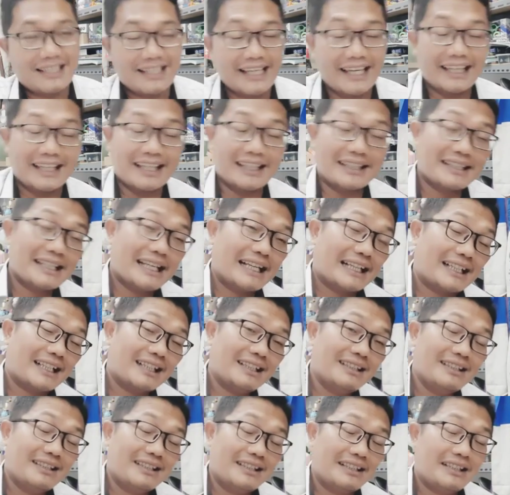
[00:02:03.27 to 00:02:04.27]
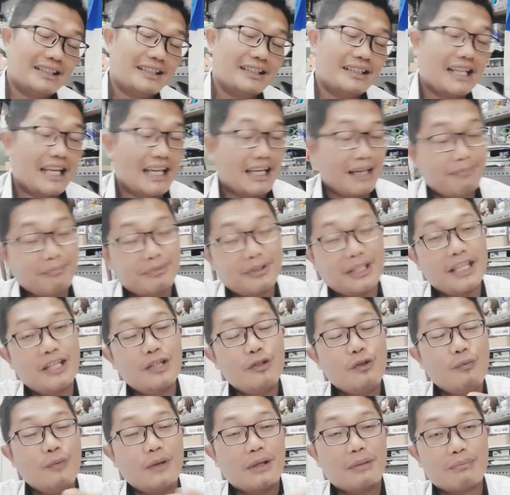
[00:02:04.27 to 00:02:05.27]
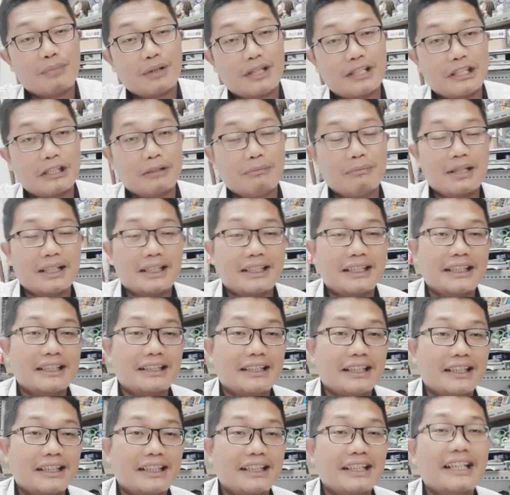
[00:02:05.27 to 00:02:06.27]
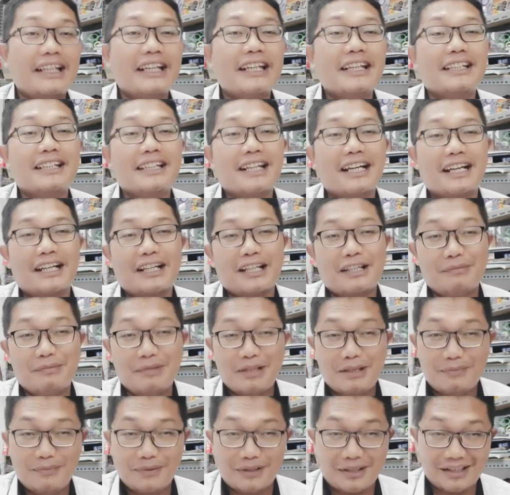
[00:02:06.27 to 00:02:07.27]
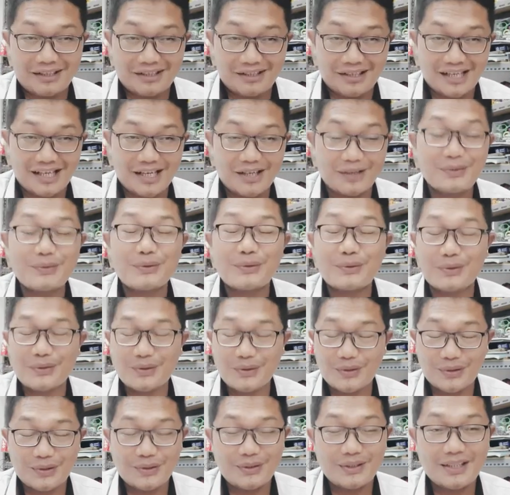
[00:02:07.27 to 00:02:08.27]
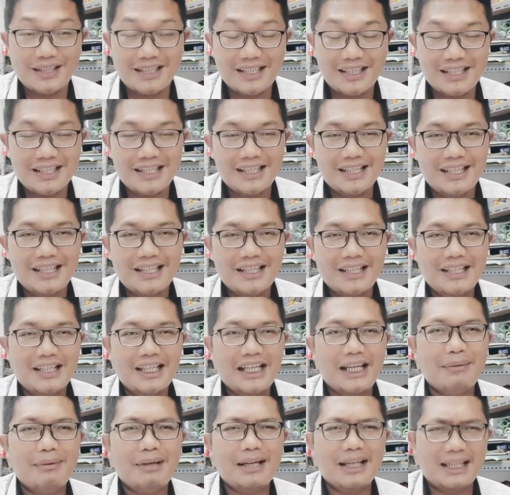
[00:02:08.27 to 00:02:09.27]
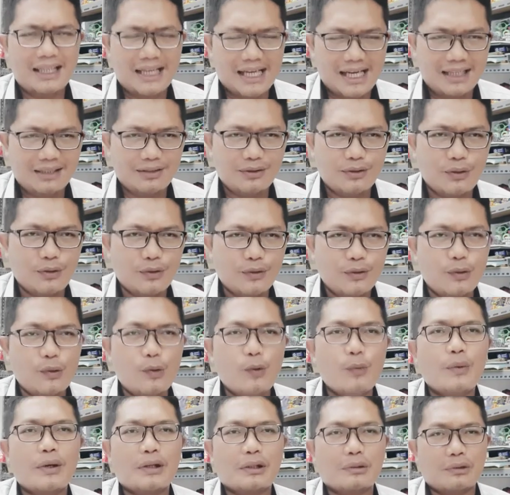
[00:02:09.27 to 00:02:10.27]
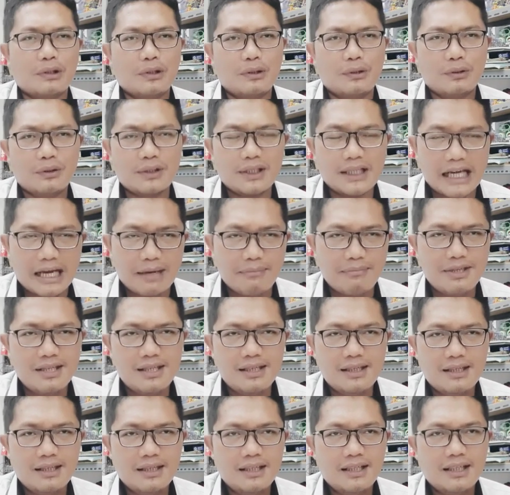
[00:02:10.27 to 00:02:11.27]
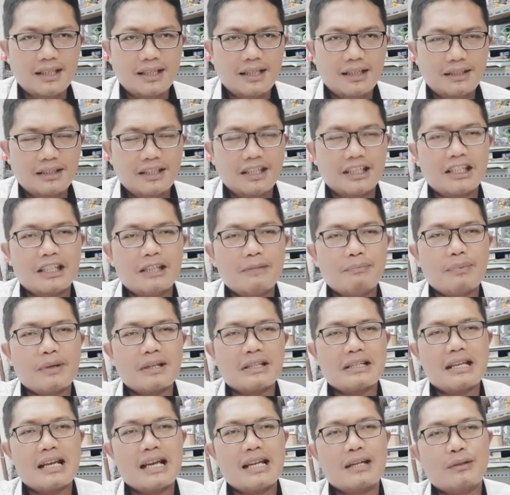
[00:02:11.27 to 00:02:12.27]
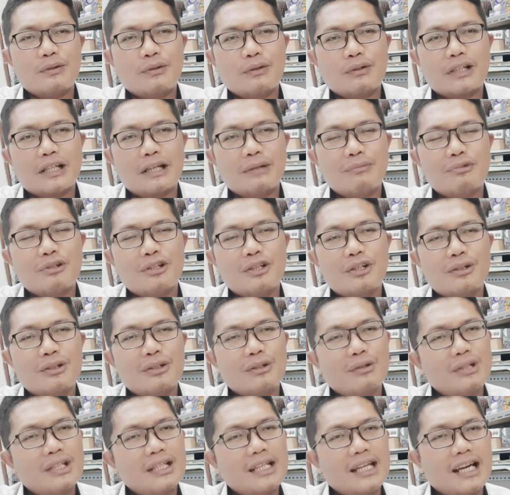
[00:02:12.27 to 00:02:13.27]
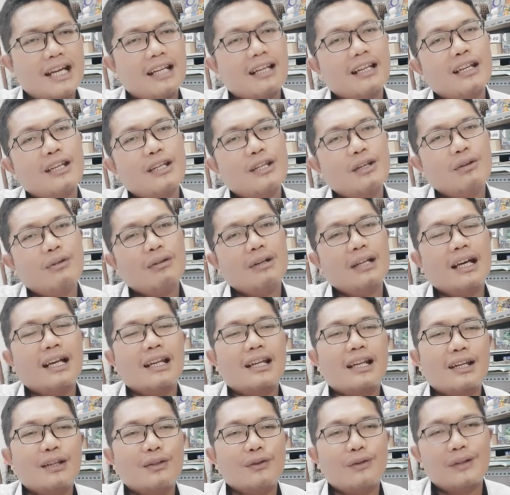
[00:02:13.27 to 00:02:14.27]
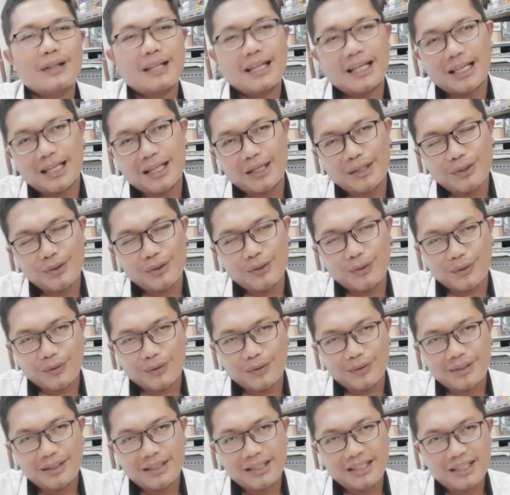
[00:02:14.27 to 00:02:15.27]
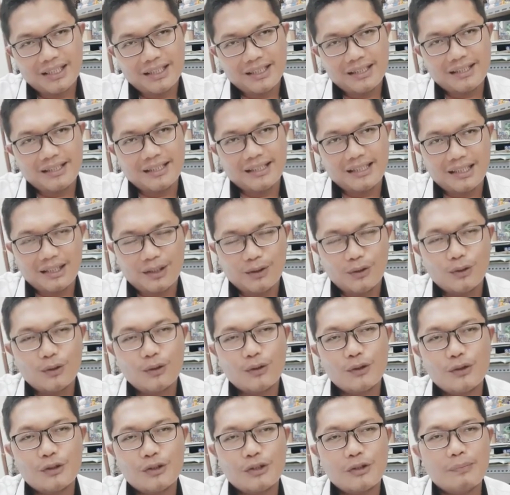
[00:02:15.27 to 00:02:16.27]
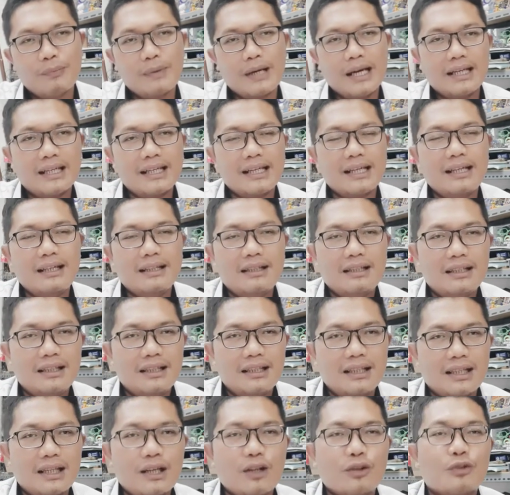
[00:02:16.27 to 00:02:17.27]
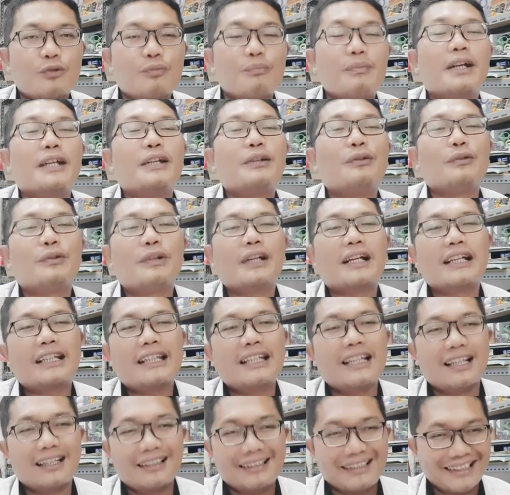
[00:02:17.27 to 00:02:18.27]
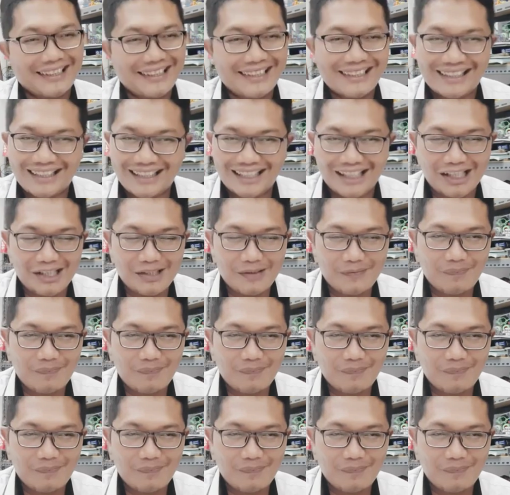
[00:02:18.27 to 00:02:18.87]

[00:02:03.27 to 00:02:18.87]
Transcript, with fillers: saya katakan dalam kehidupan berjemaat kita di gereja HKBP secara khusus. Amangin ang jok roh kami tiki pasahat tok kamu leotoni alanyon alanyon alanyon, Jela olo do pata los mangidu tangyang nanin nai.